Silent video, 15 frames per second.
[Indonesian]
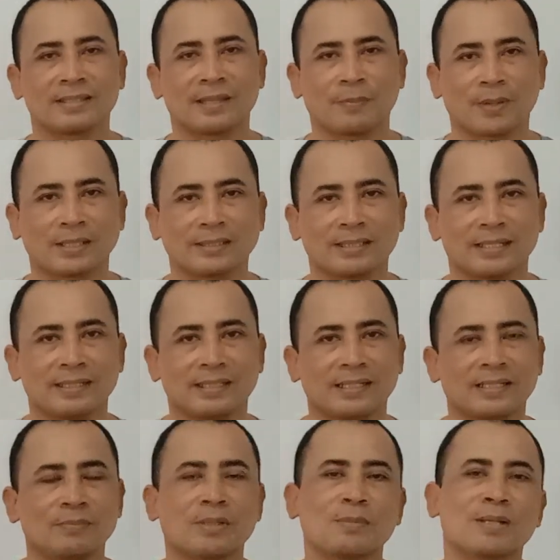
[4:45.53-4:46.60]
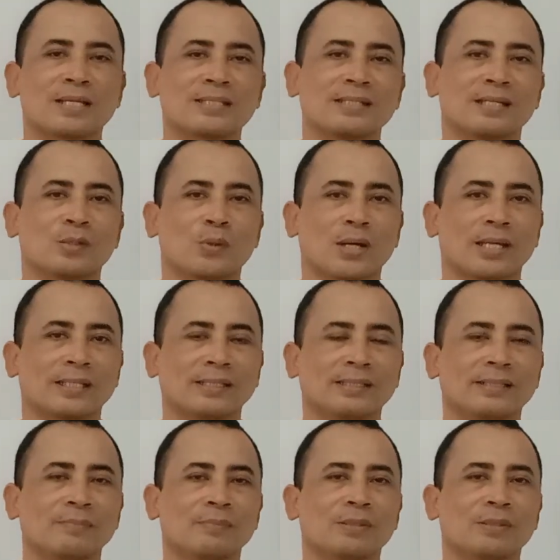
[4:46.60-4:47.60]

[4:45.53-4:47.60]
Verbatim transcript: tepatnya di 15 Januari,